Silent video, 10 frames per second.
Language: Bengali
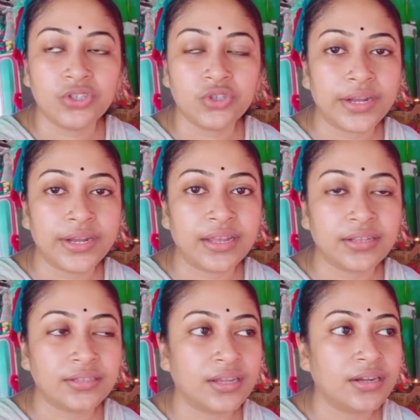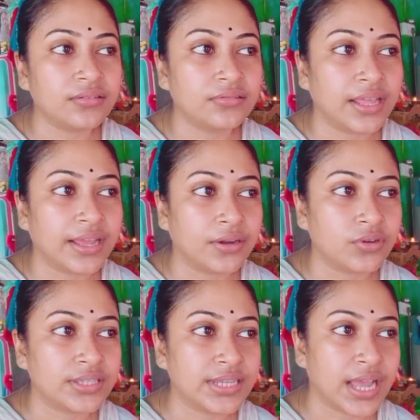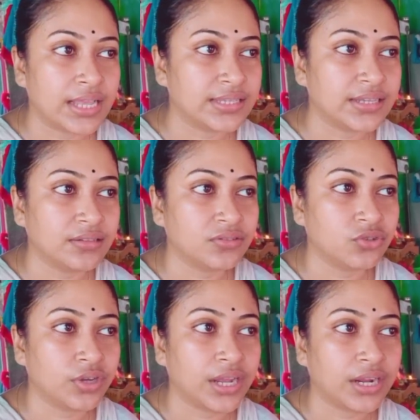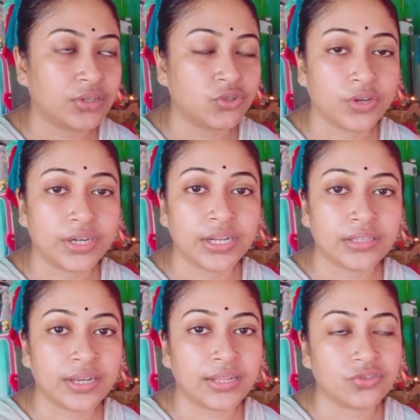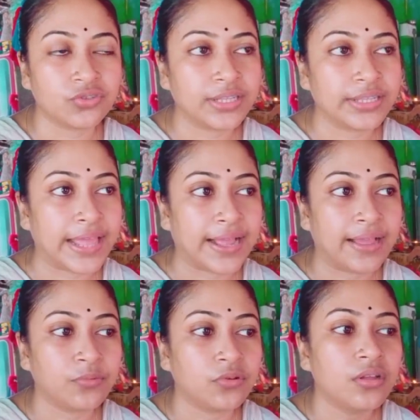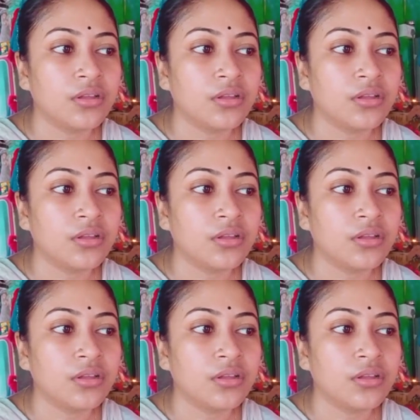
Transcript: চোখের ডাক্তার দেখানোর ইচ্ছা আছে চোখের চোখের ডাক্তার একজন দেখাবো